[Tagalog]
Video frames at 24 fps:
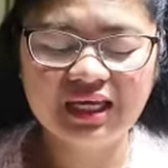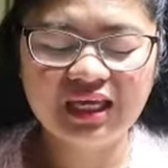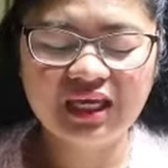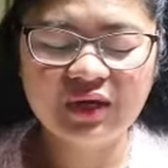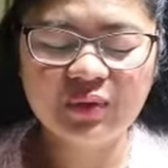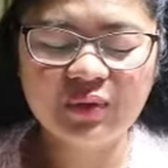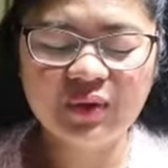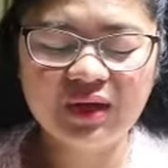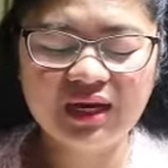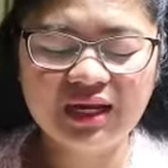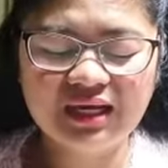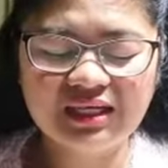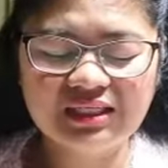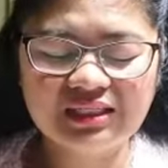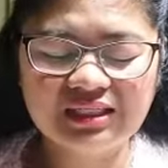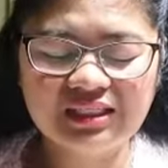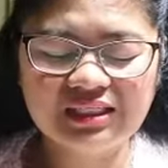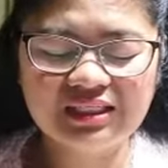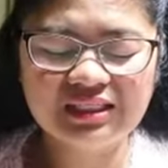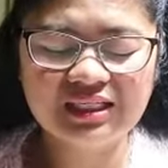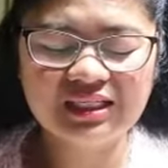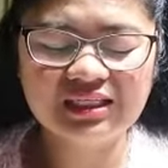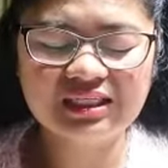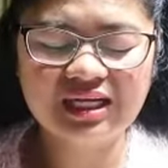hiwalay siya
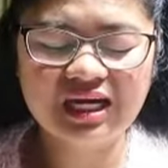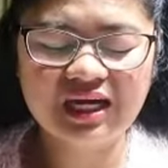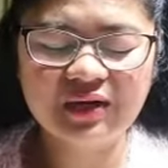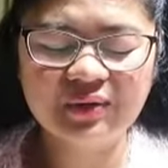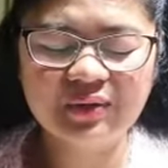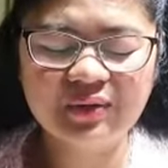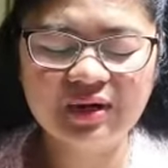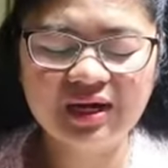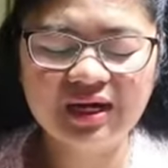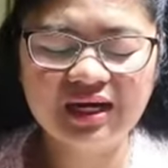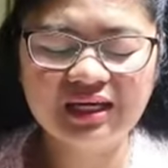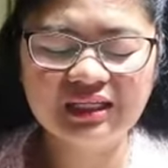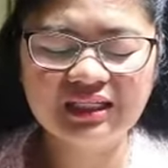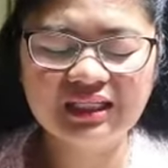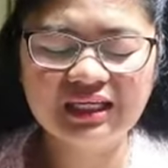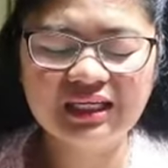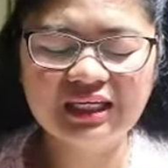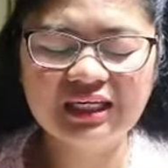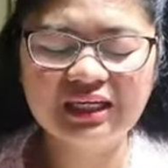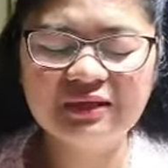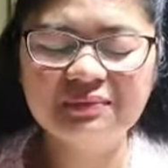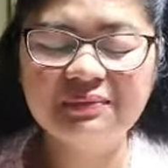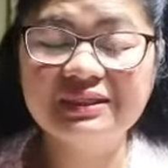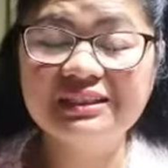sa asawa at
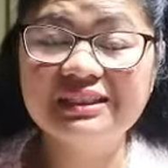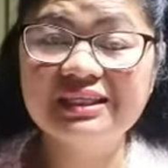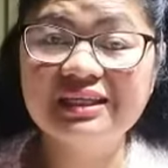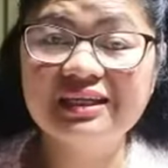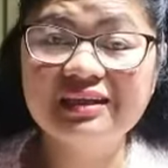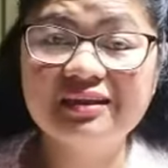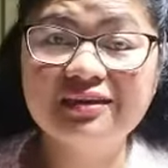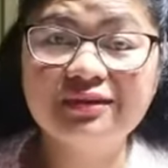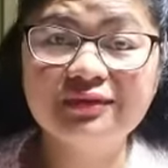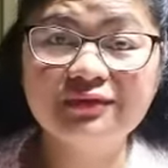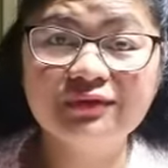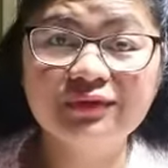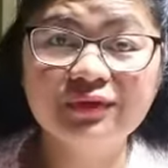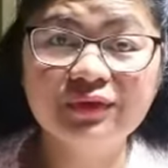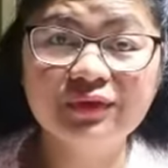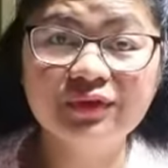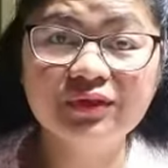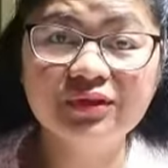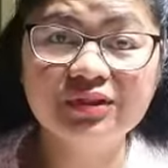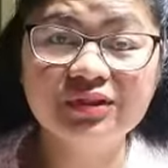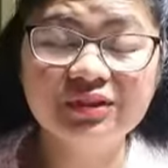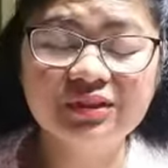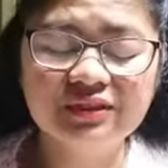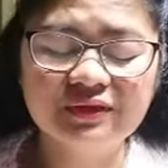hindi pa sila
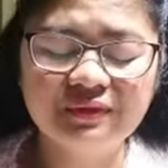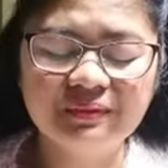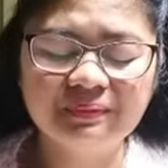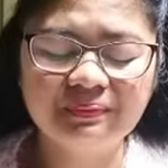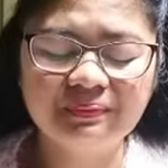divorce.